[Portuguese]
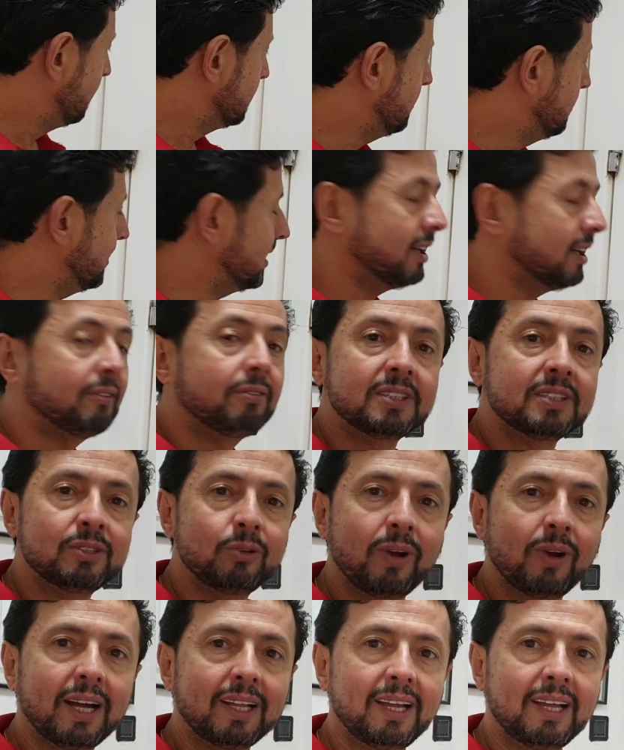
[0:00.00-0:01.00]
você vai ter que fazer
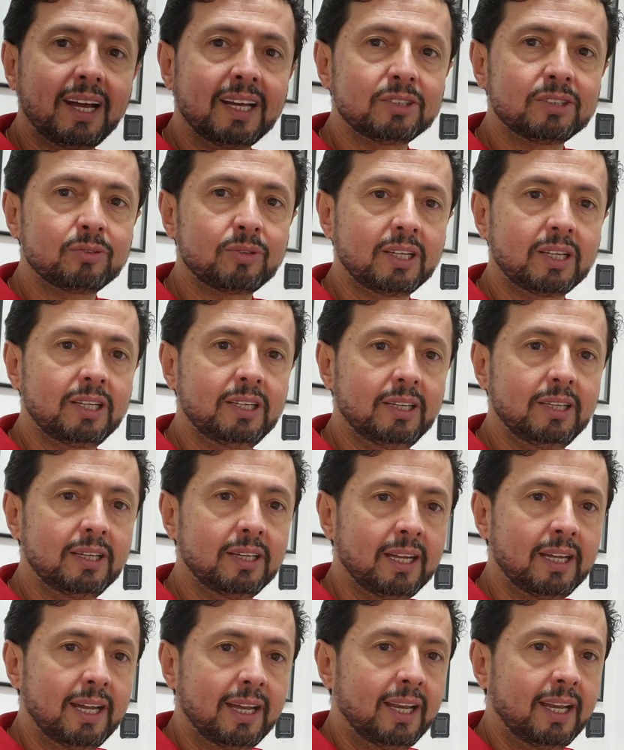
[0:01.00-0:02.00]
um cadastro
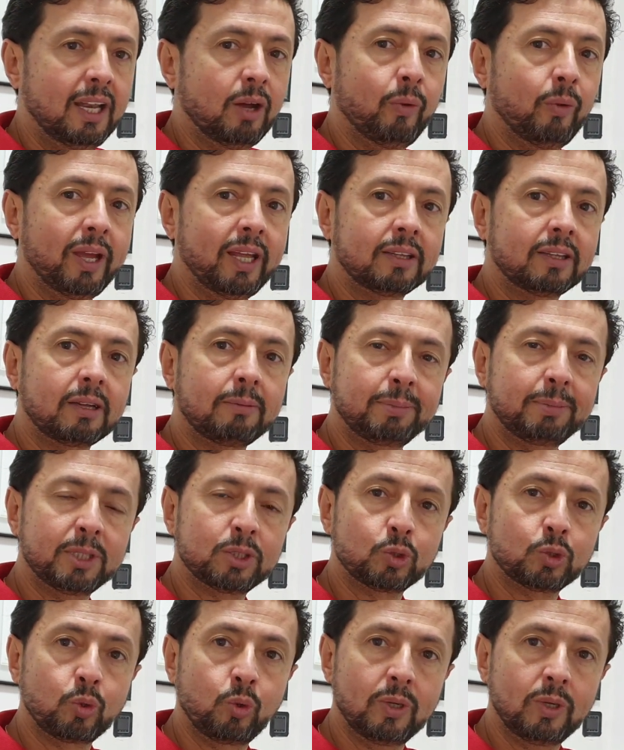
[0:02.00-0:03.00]
aqui. Não entra
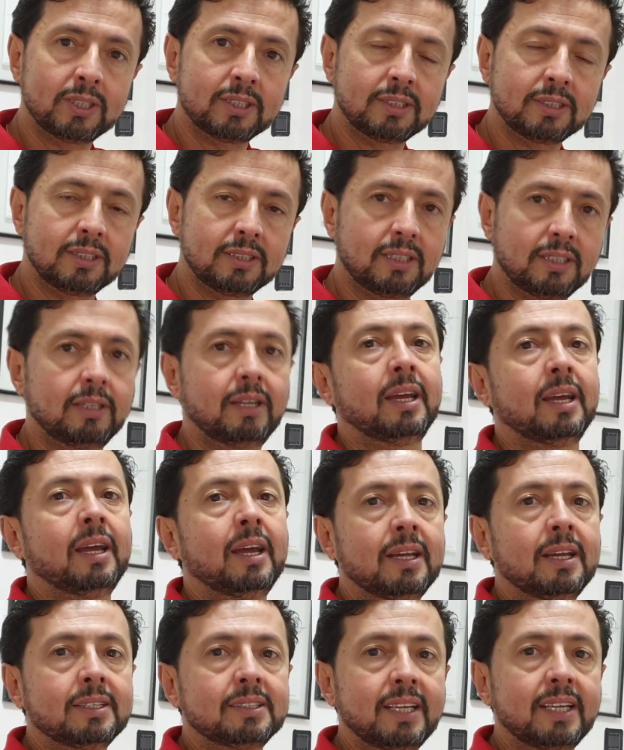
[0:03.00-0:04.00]
pessoas
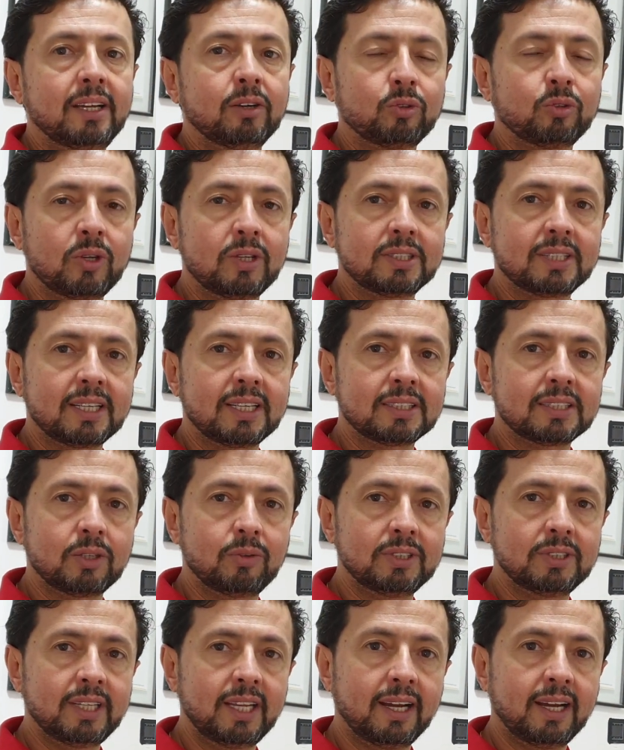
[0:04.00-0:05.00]
sem
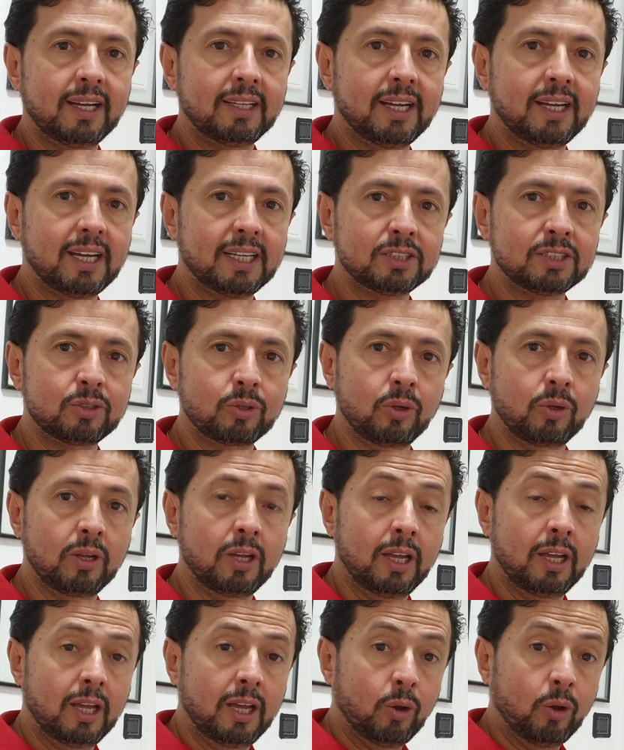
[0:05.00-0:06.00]
autorização e sem cadastro.
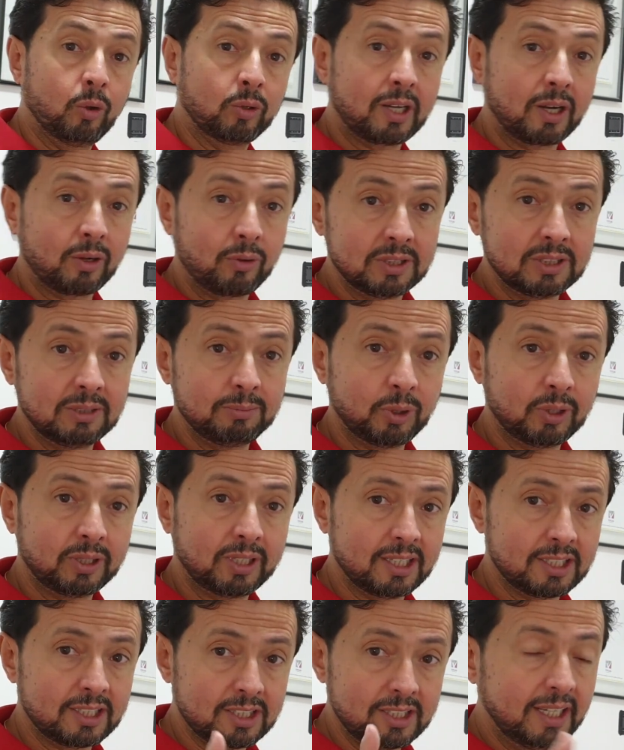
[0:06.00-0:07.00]
Outra coisa
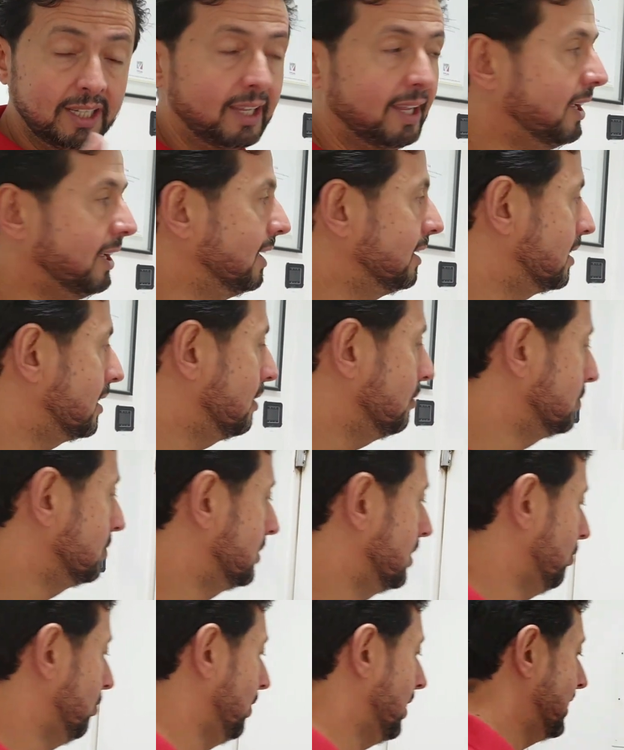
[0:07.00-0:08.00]
importante: ninguém entra com
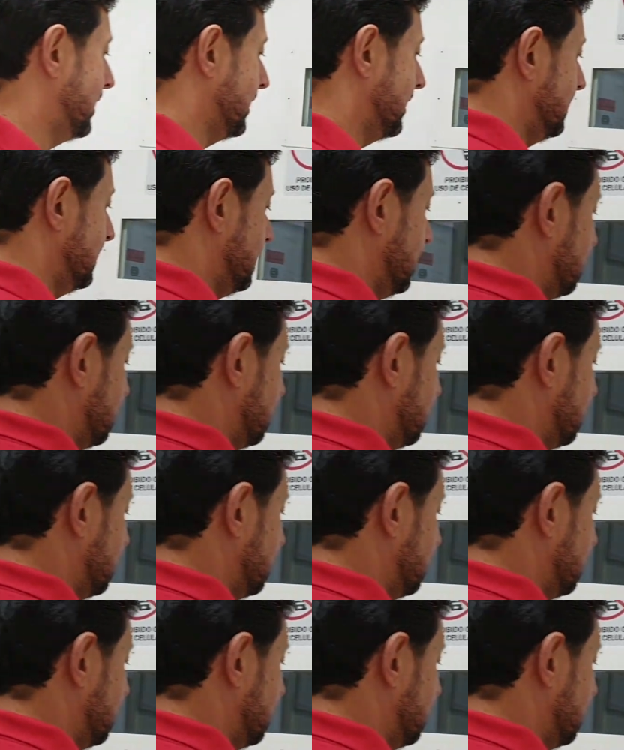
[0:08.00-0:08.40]
celular aqui